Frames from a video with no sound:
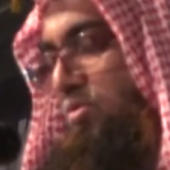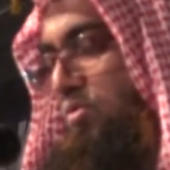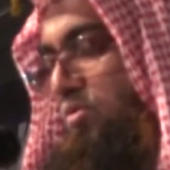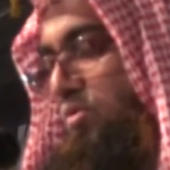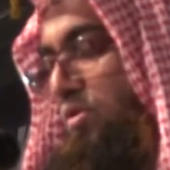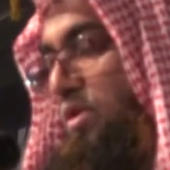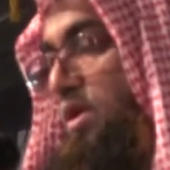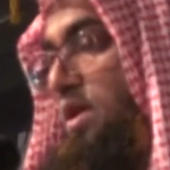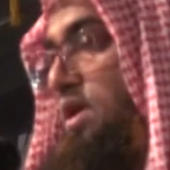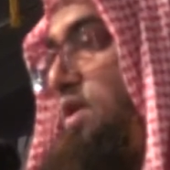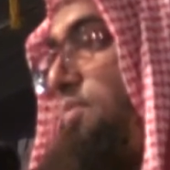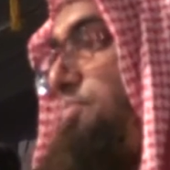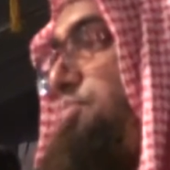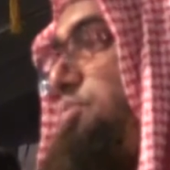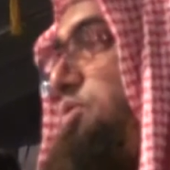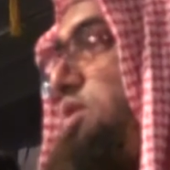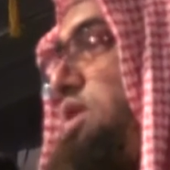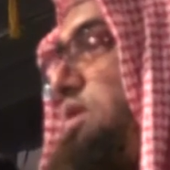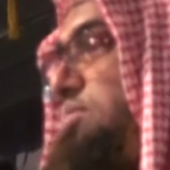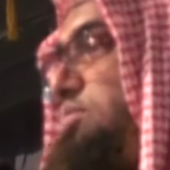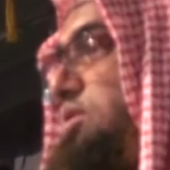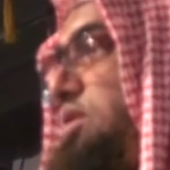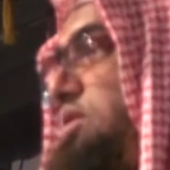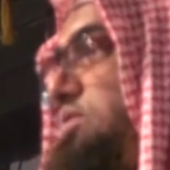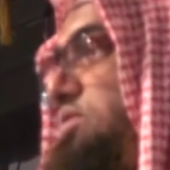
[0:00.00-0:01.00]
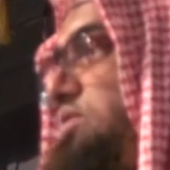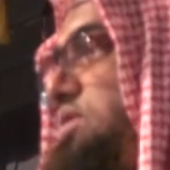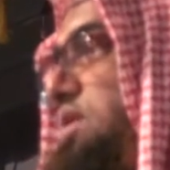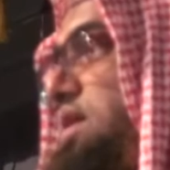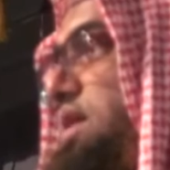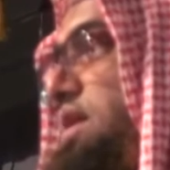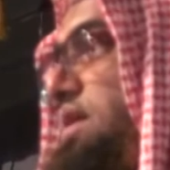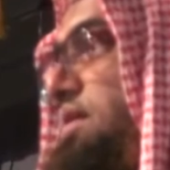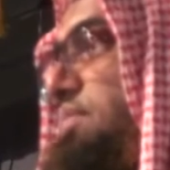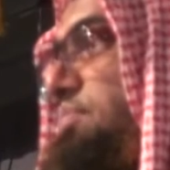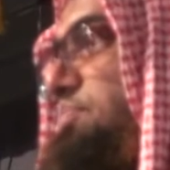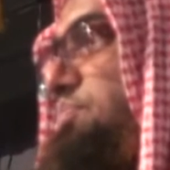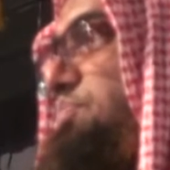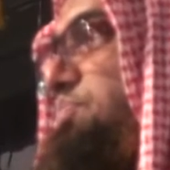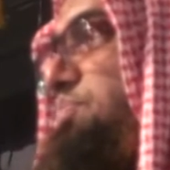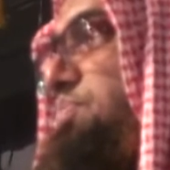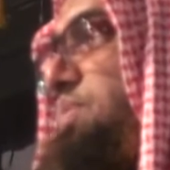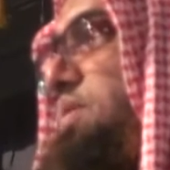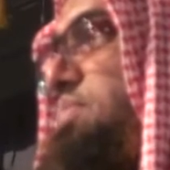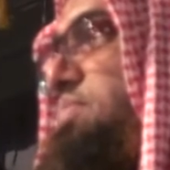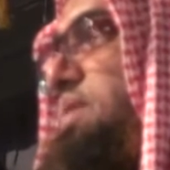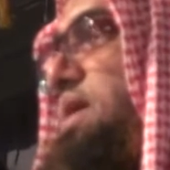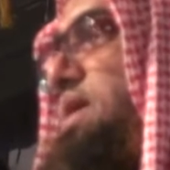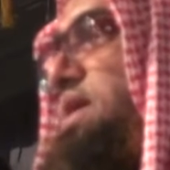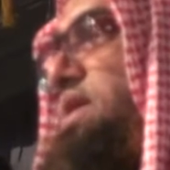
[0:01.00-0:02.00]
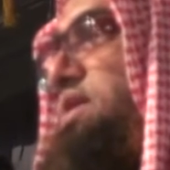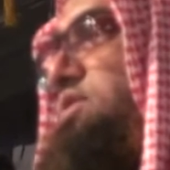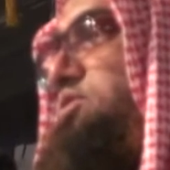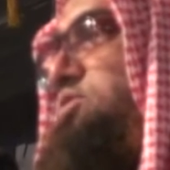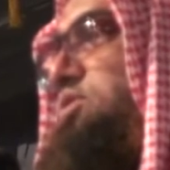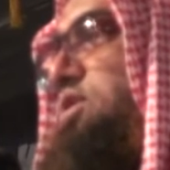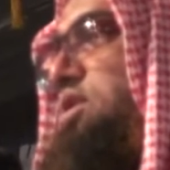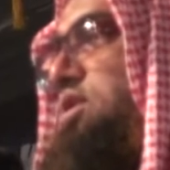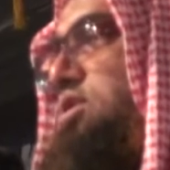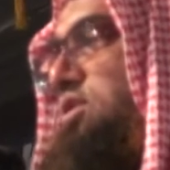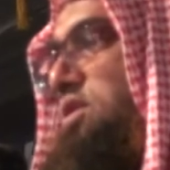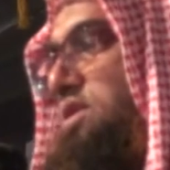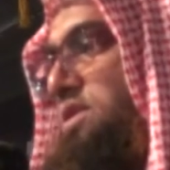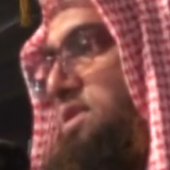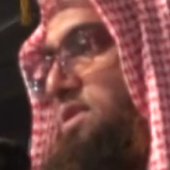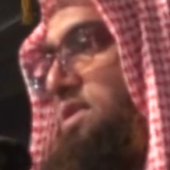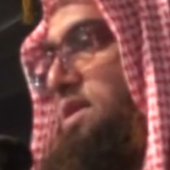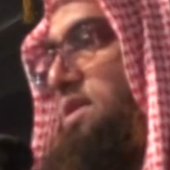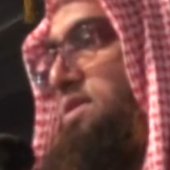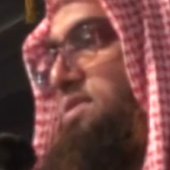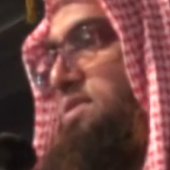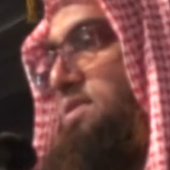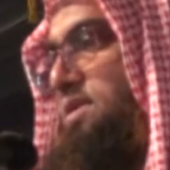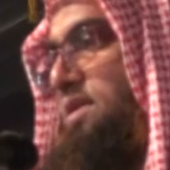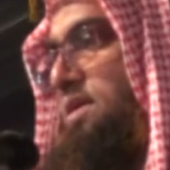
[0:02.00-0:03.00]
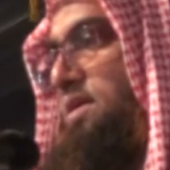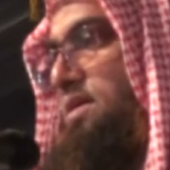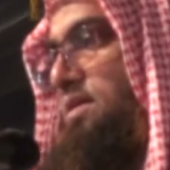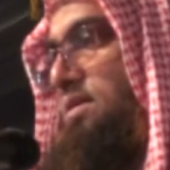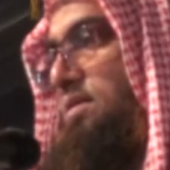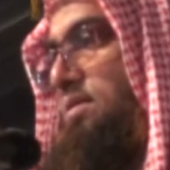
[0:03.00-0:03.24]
উটের পরিবর্তে বিমানে চলে হজে যাচ্ছি